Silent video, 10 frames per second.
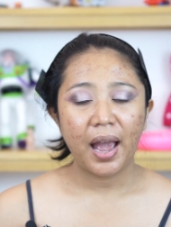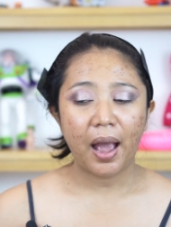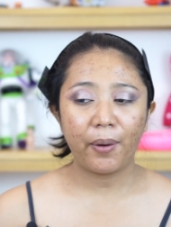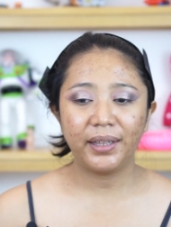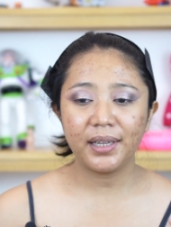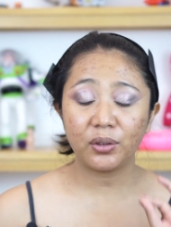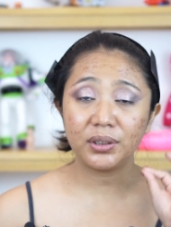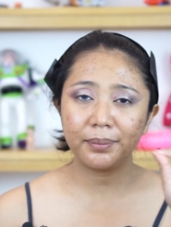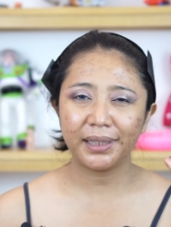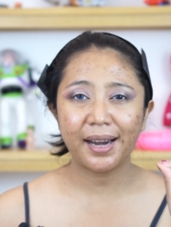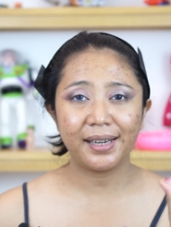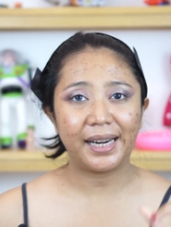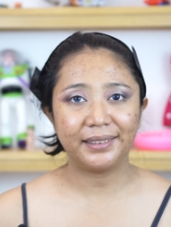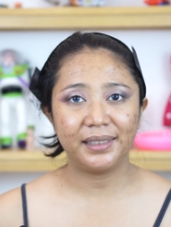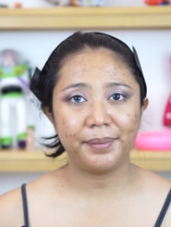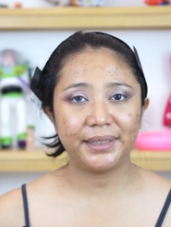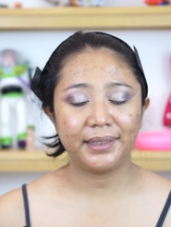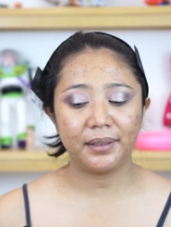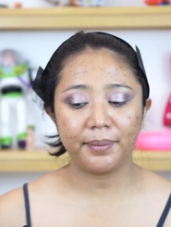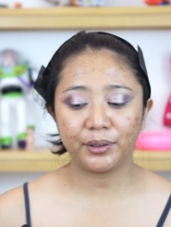awalnya aku sempet underestimate
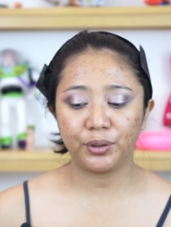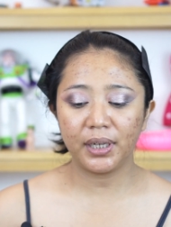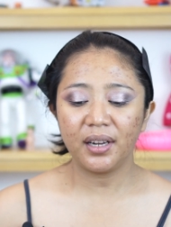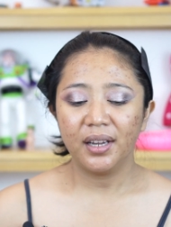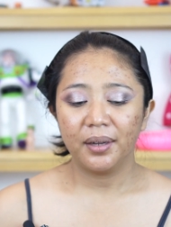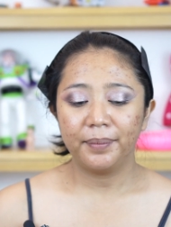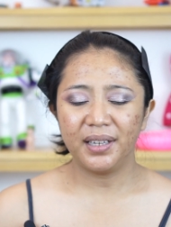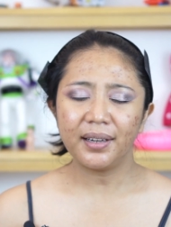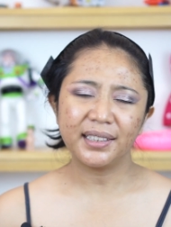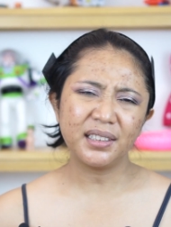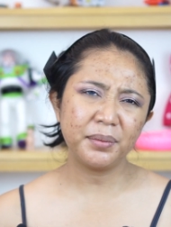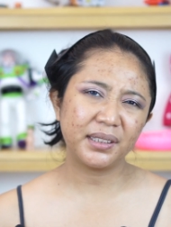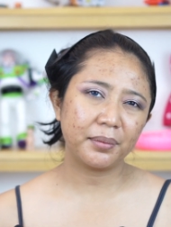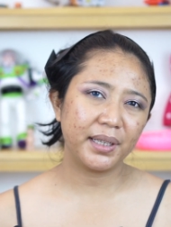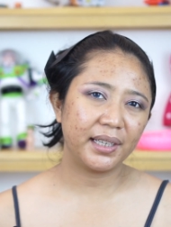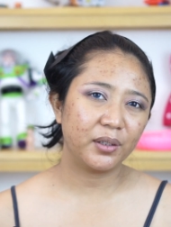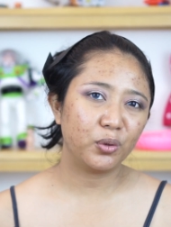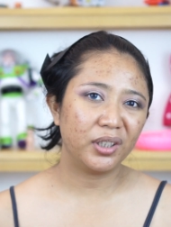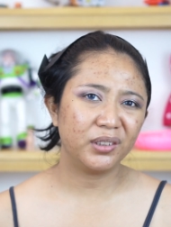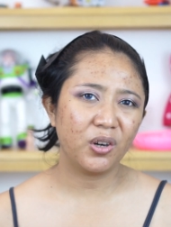sih, maksudnya bener gak sih bisa bikin
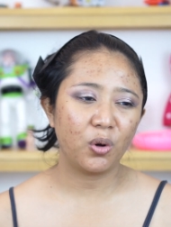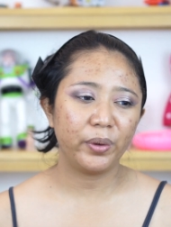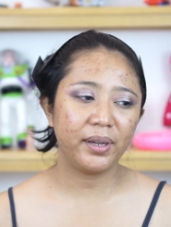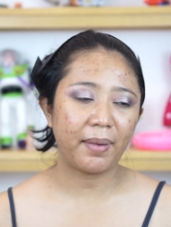kulit glowing?